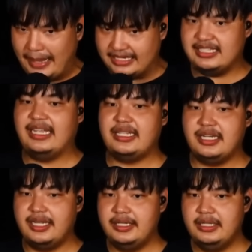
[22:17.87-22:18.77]
แค่ปากเสีย
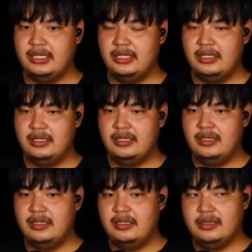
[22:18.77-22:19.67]
เฉ
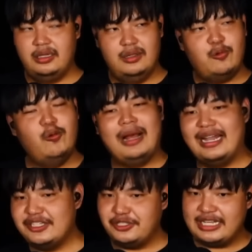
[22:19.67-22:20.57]
ยๆครู
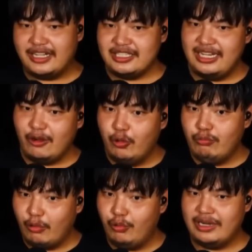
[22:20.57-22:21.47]
มหาลัยส่วนใหญ่เขาจะเรียก
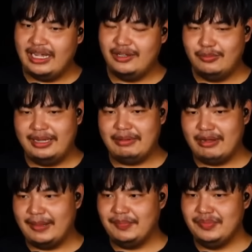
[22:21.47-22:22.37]
คุณว่าคุณนะรู้ไหม
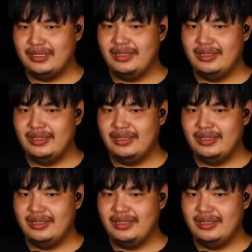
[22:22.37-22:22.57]
แบบว่า